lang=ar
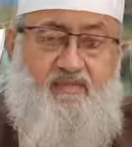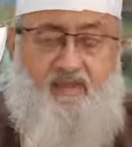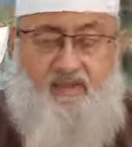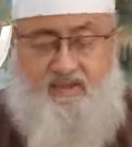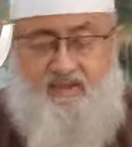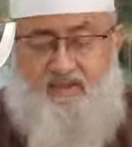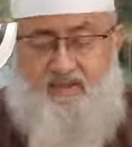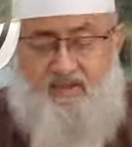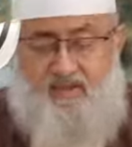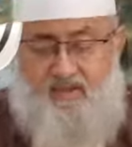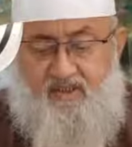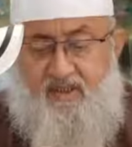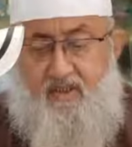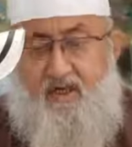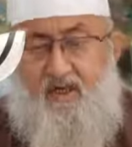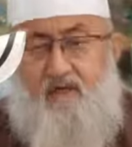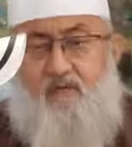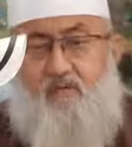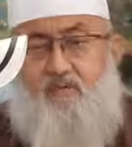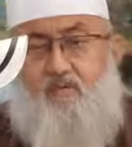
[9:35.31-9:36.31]

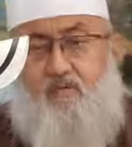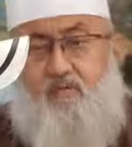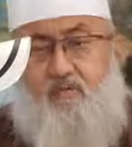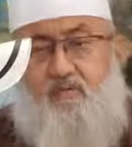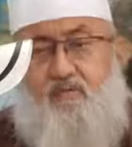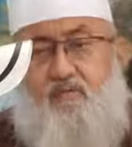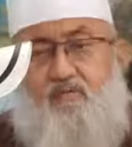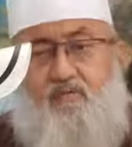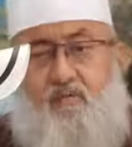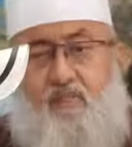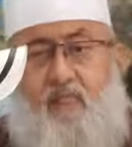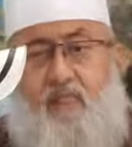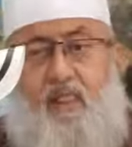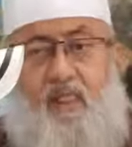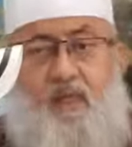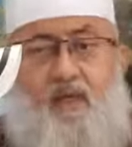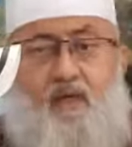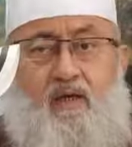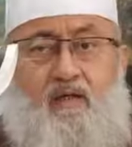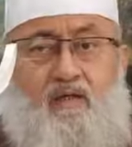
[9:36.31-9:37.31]
فجزاء
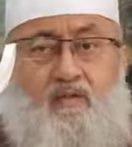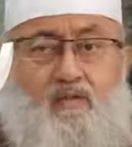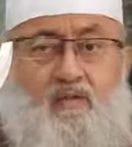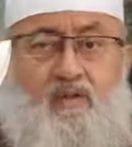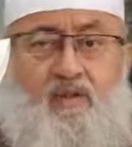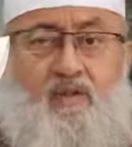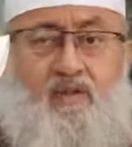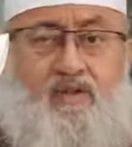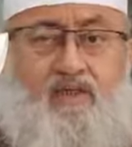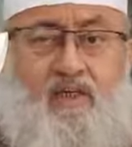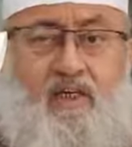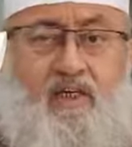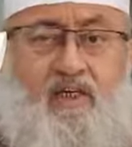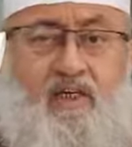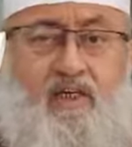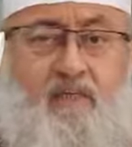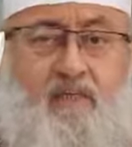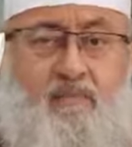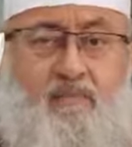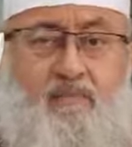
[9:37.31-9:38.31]
كل
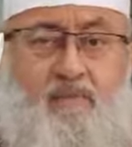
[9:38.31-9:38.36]
شيء